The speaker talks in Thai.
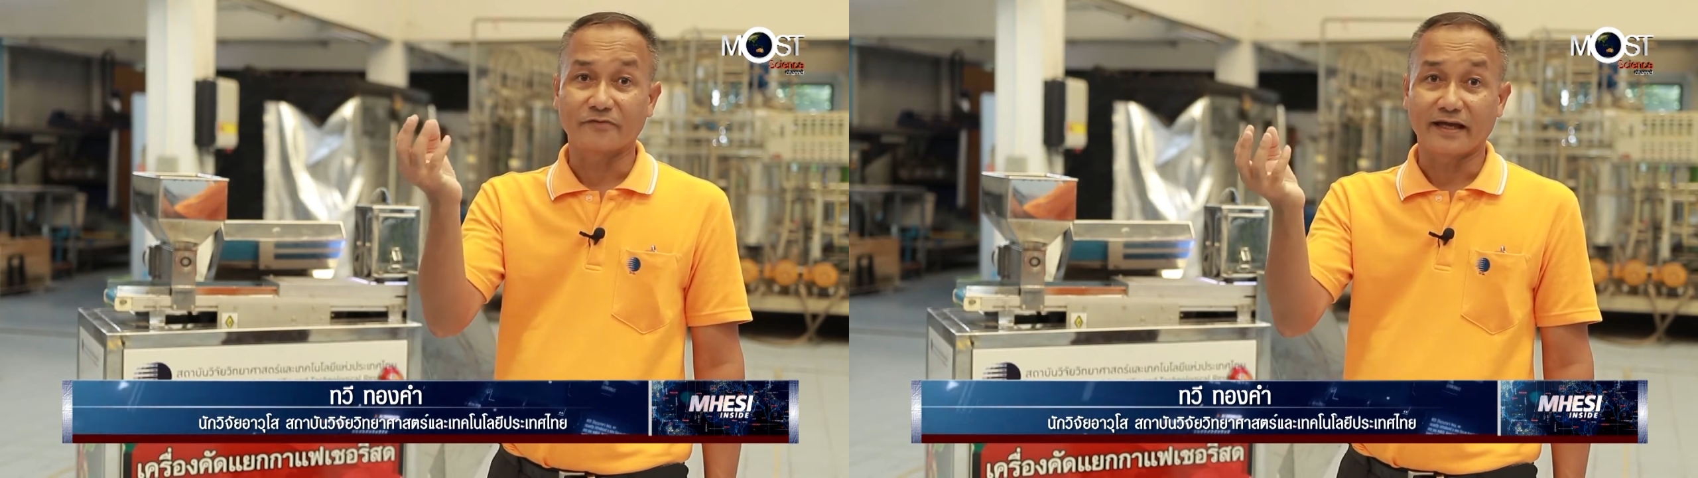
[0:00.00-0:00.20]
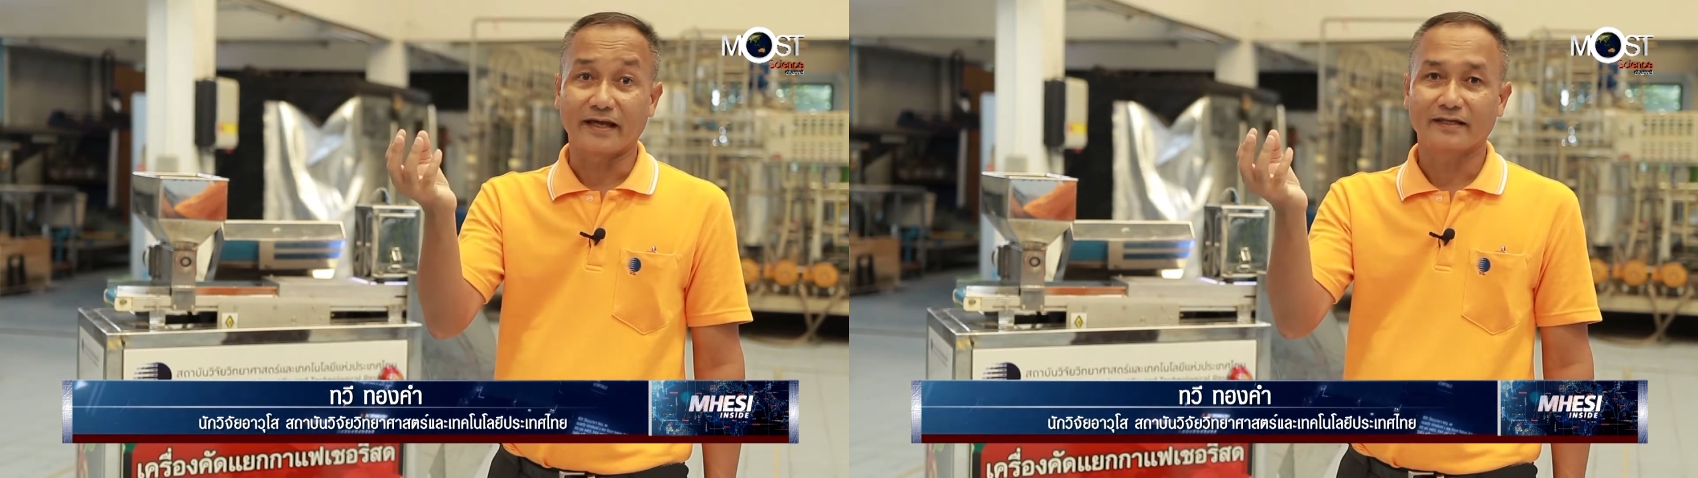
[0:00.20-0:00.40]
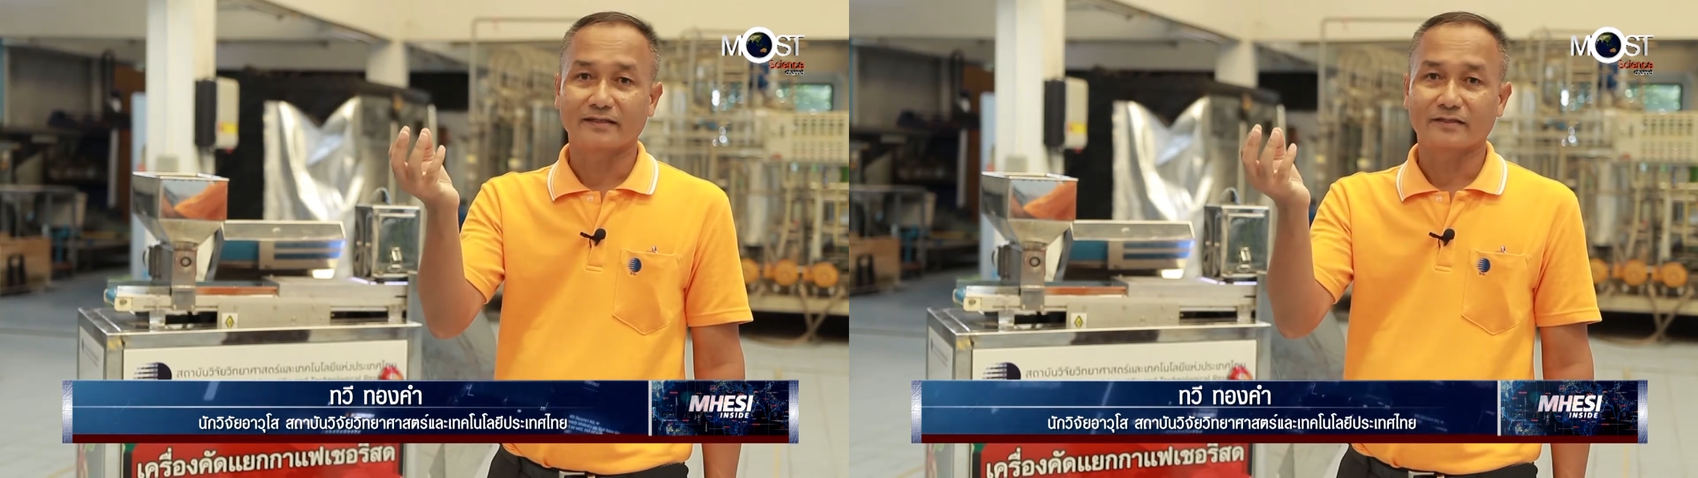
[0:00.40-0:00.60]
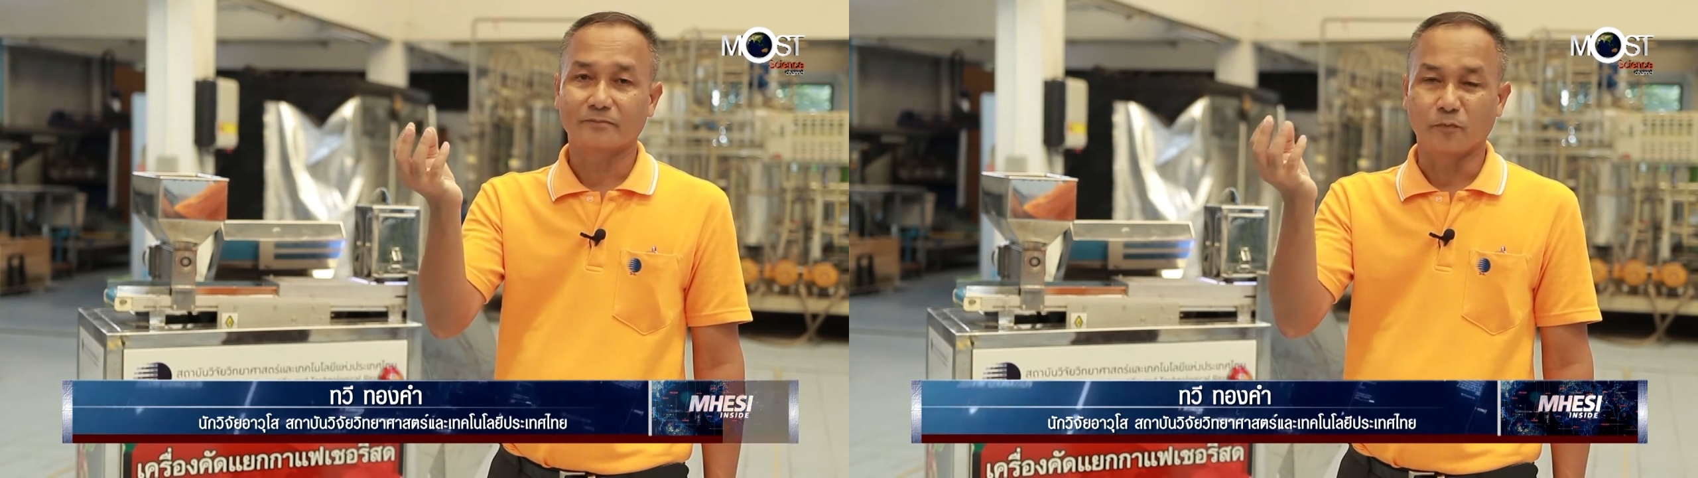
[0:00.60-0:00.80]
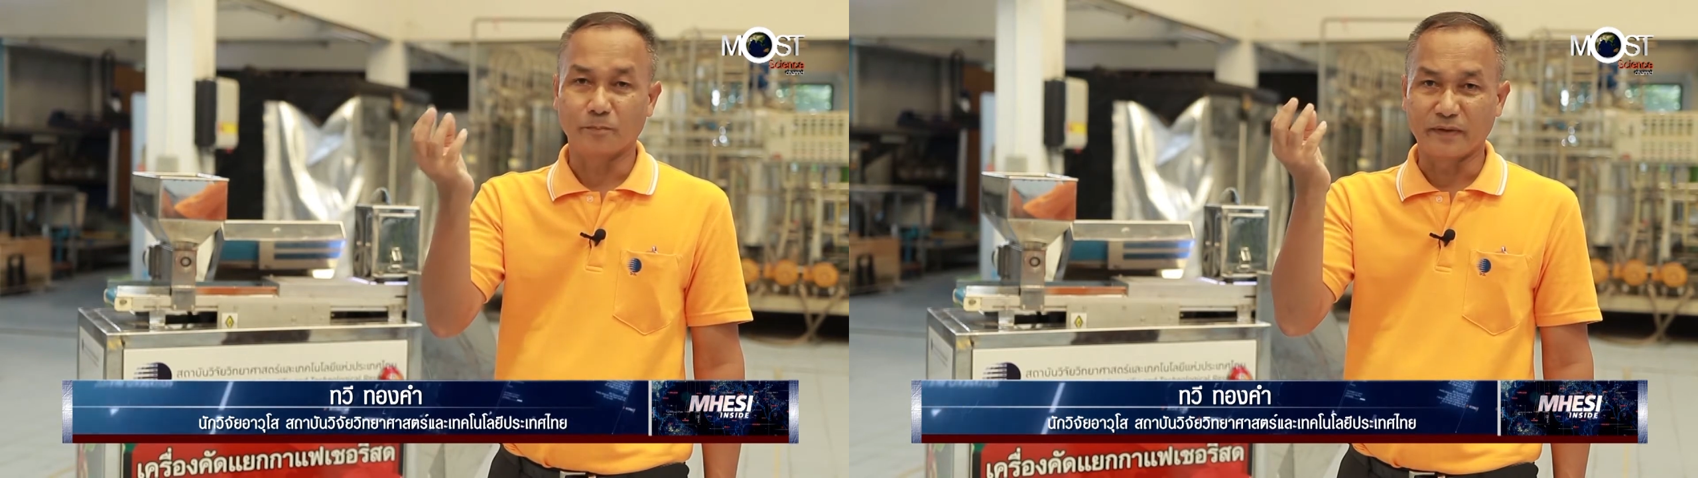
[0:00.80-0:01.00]
แฟ
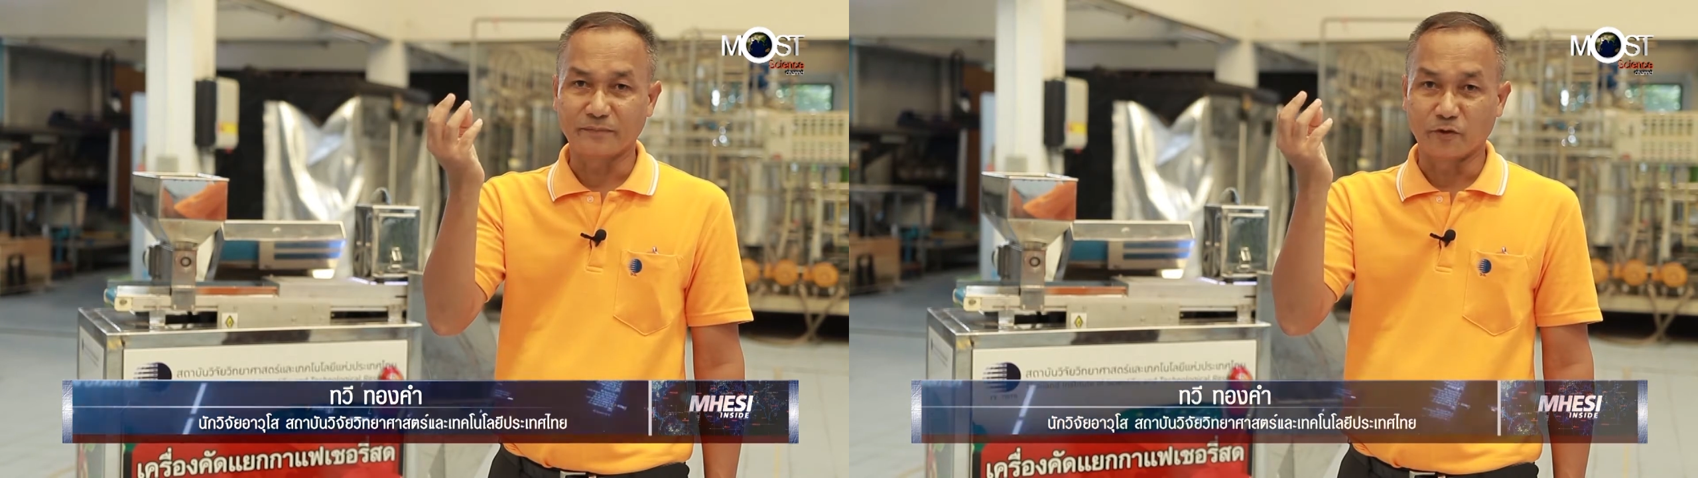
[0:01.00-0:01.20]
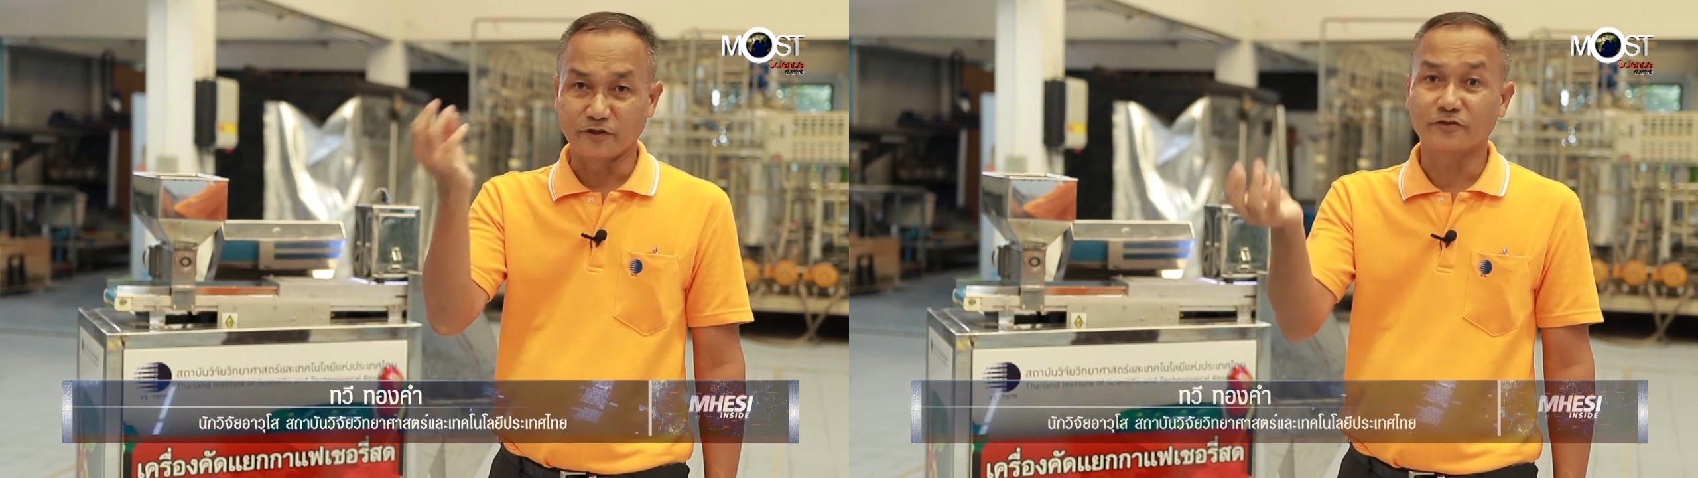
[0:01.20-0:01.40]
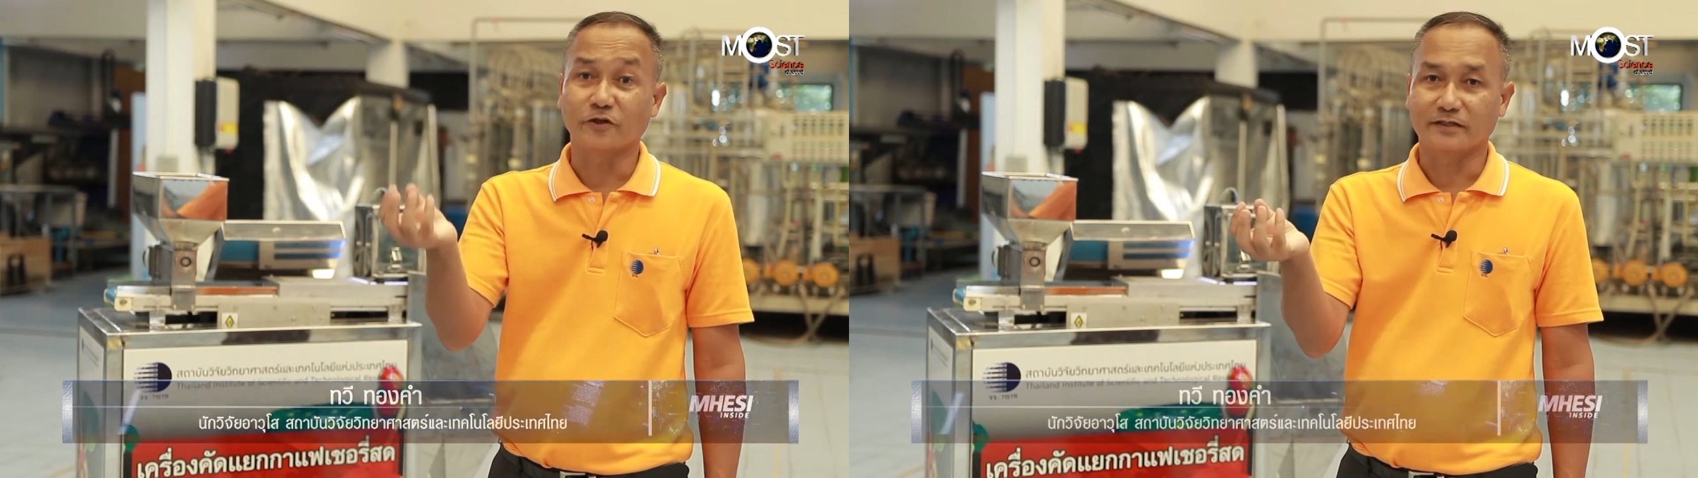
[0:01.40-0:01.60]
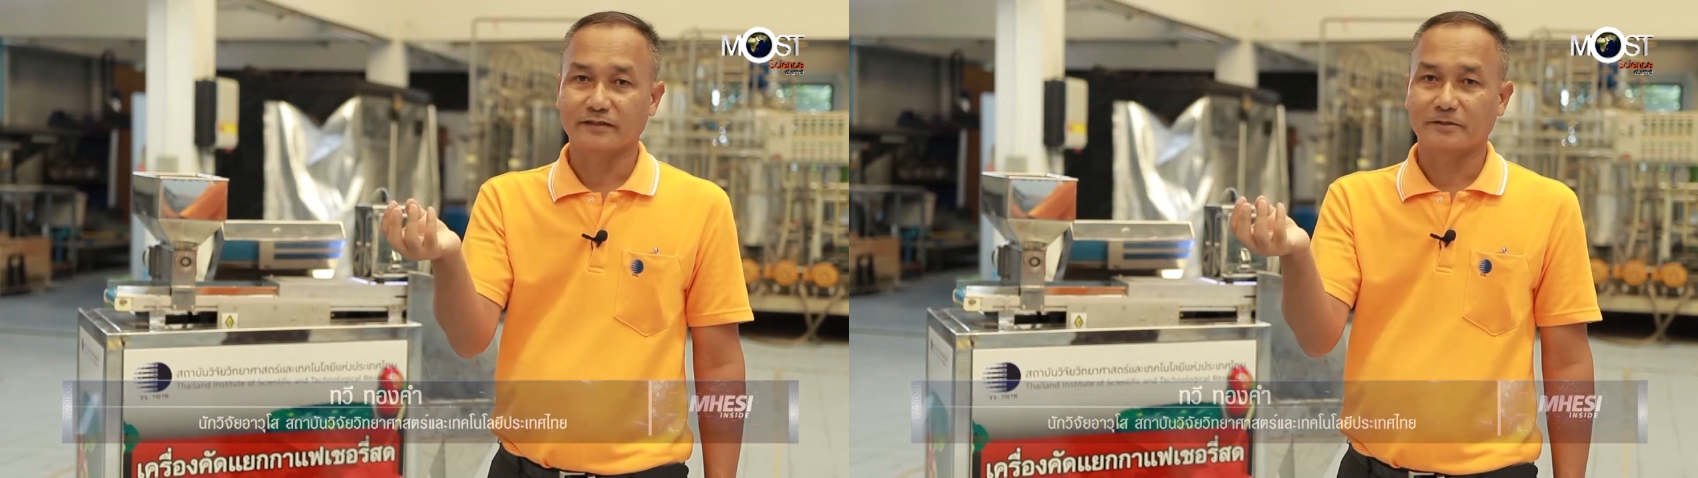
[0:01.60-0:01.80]
เป็นผลสด